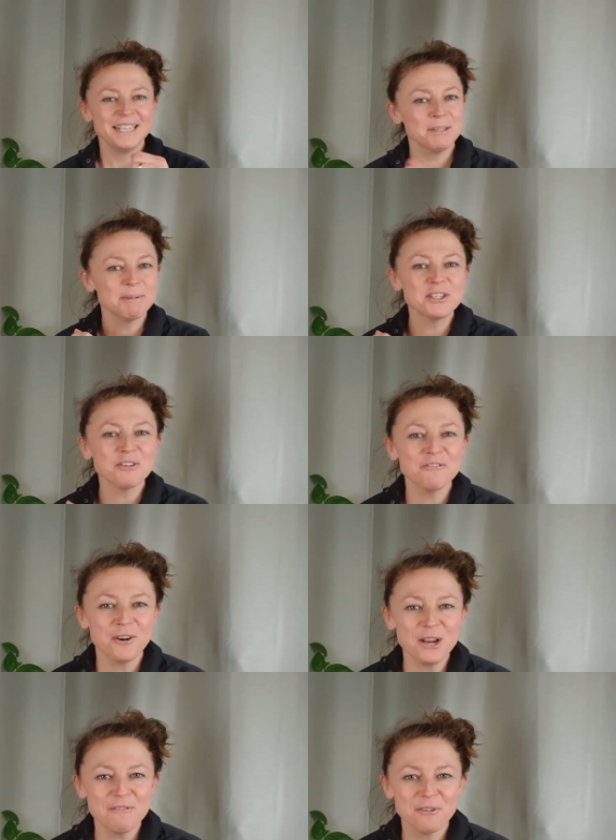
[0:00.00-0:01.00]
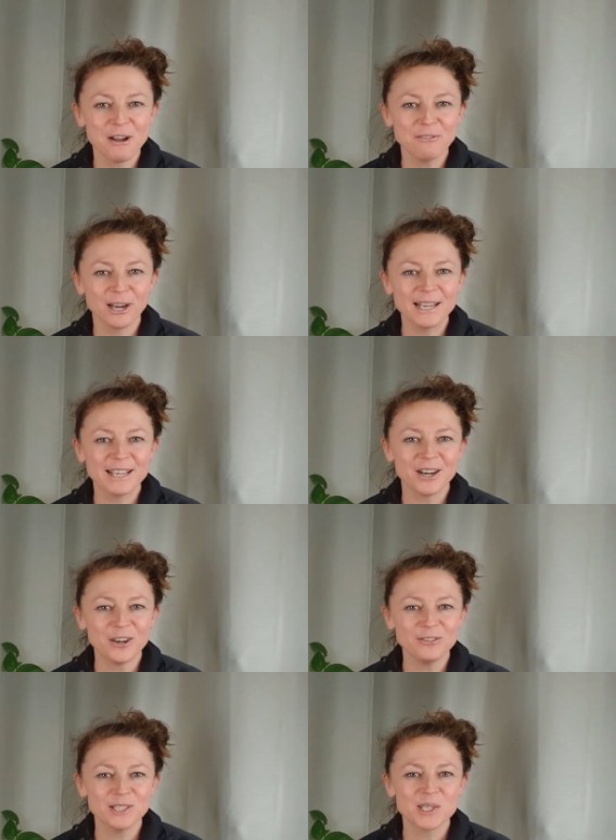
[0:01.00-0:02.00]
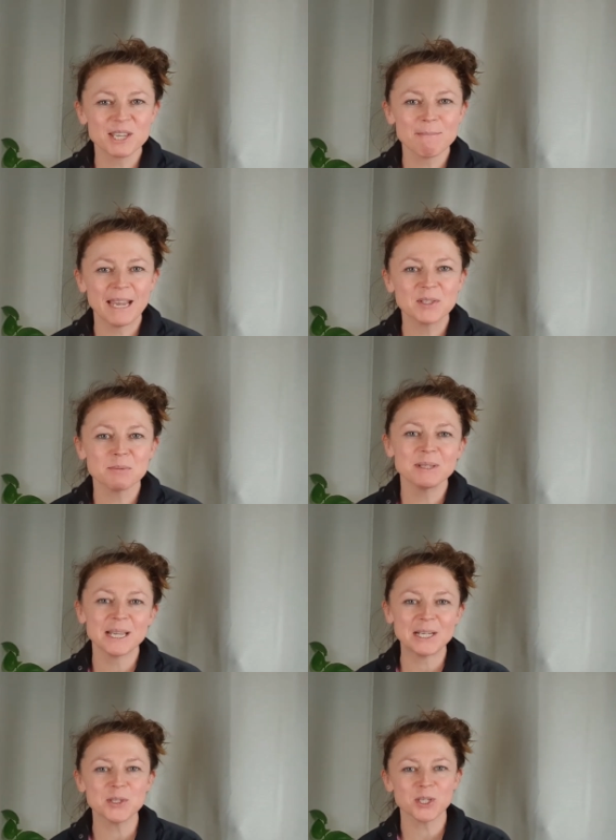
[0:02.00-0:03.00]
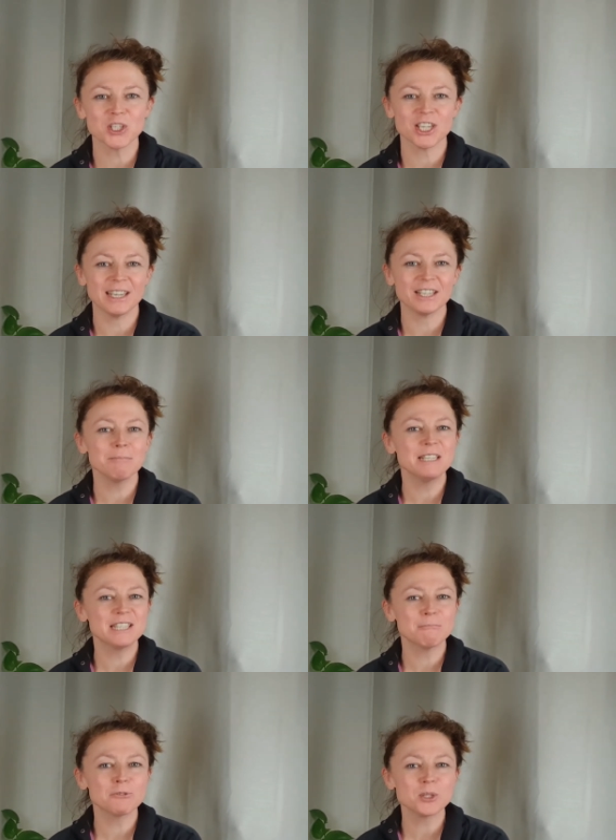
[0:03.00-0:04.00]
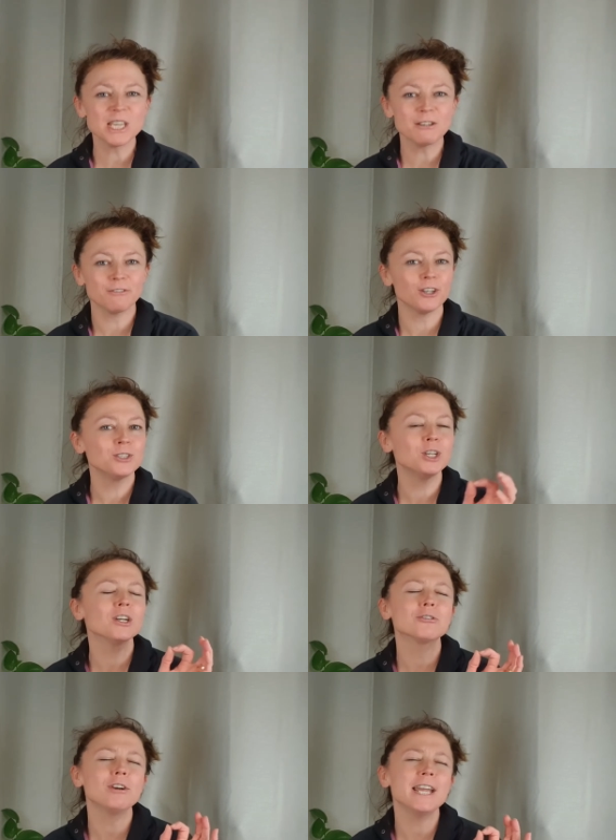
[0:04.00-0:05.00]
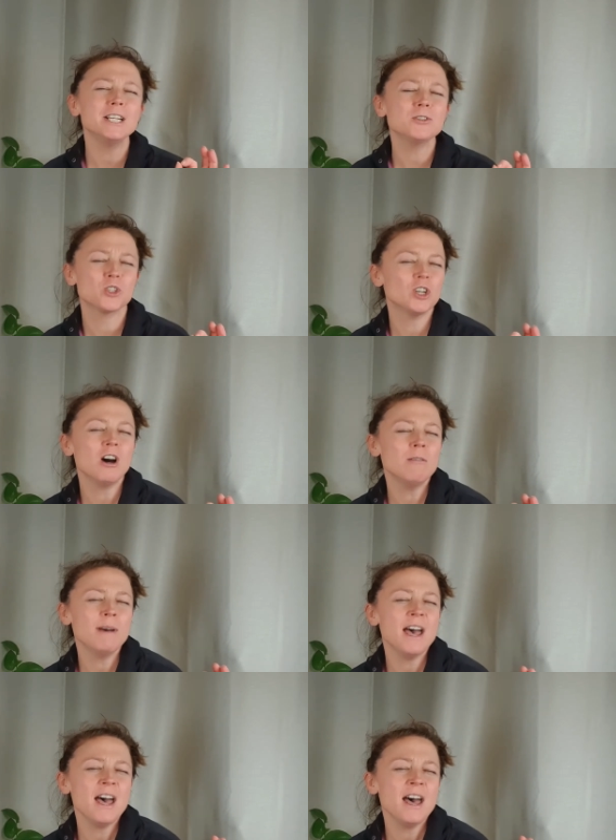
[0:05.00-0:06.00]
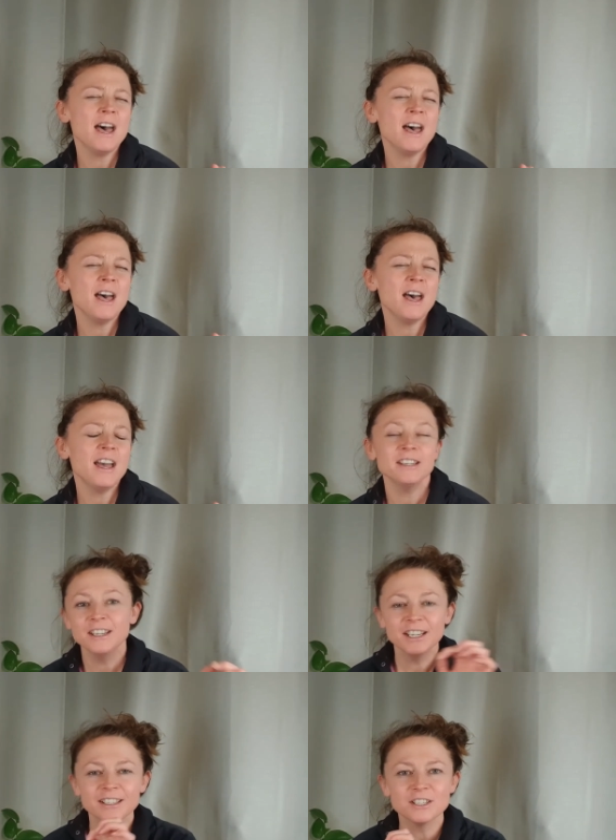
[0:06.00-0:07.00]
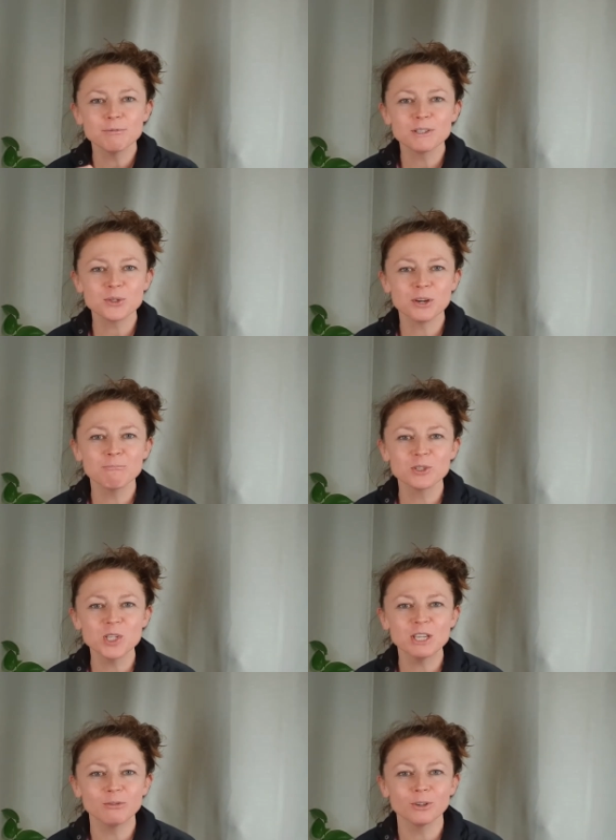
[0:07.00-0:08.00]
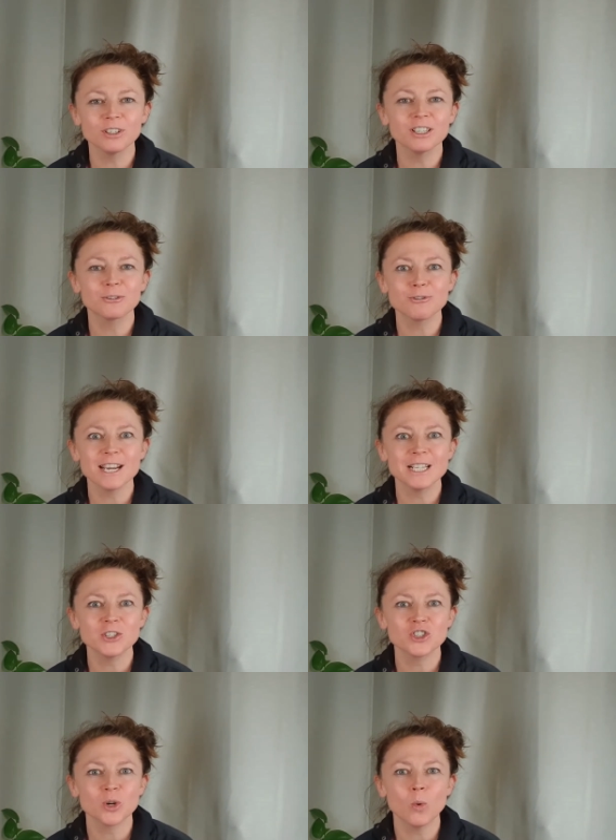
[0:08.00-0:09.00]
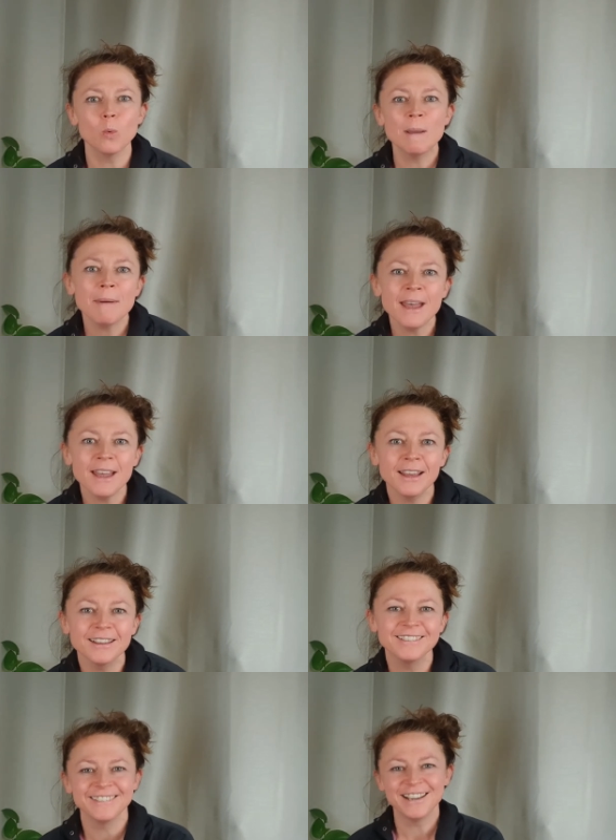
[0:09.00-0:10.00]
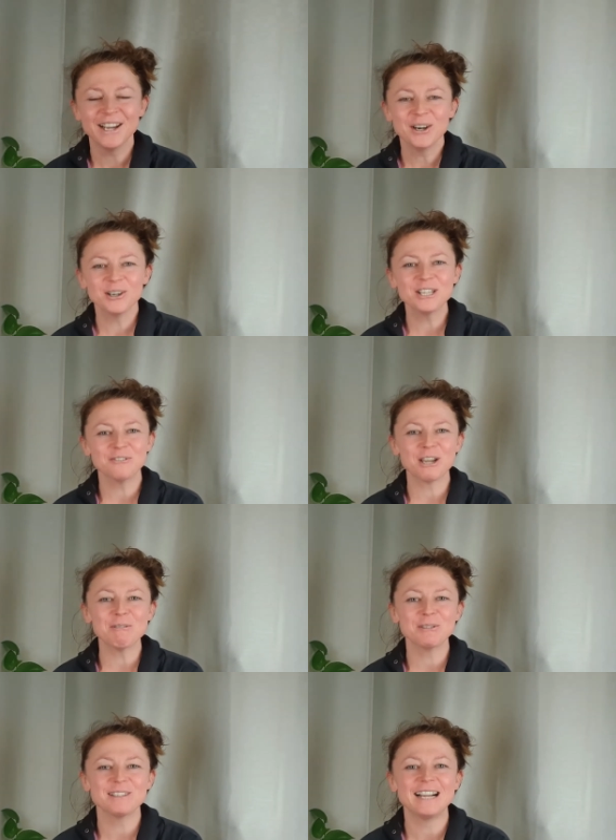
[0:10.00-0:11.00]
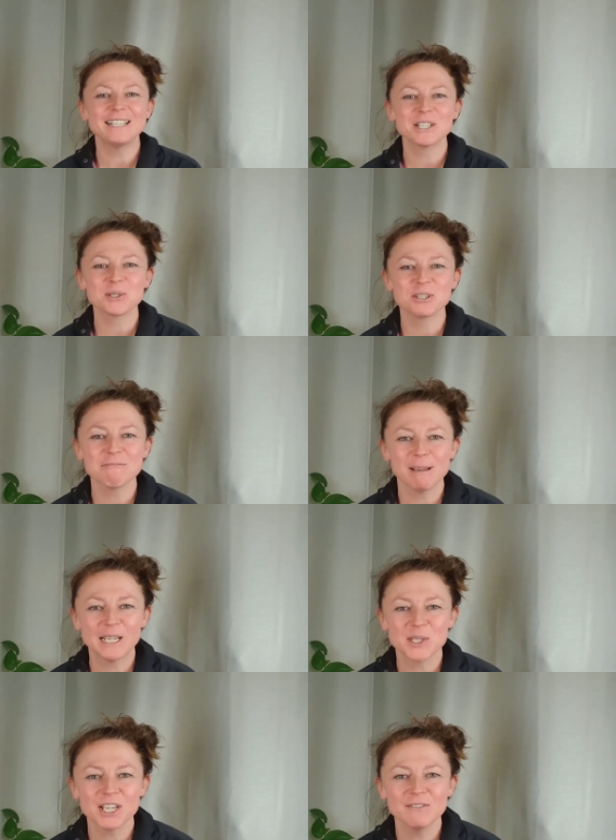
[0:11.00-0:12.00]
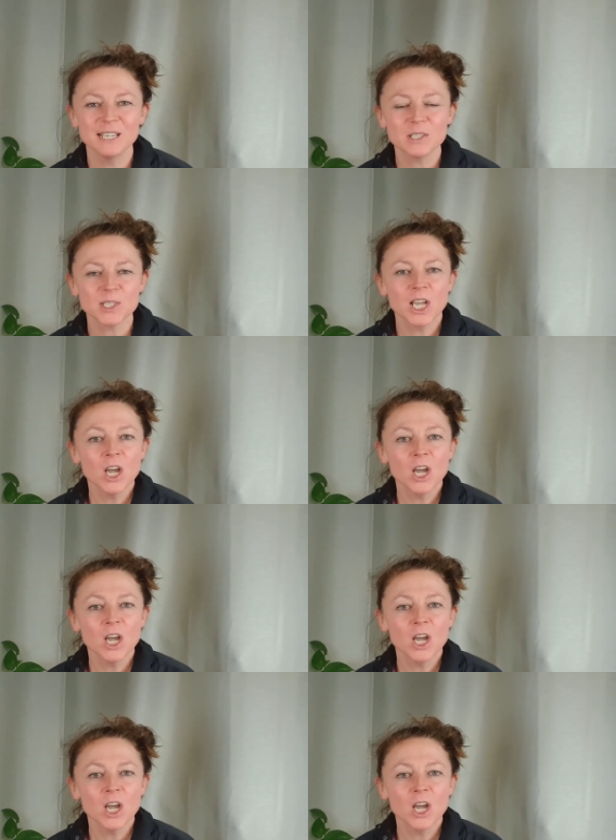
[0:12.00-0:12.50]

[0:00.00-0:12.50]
Ich bin schon voller Vorfreude auf das gemeinsame Tanzgeschenk mit der Musik von The Greatest Showman. Das wird zur Musik für The Greatest Show Women. Und ich freue mich total, dass du dabei sein wirst.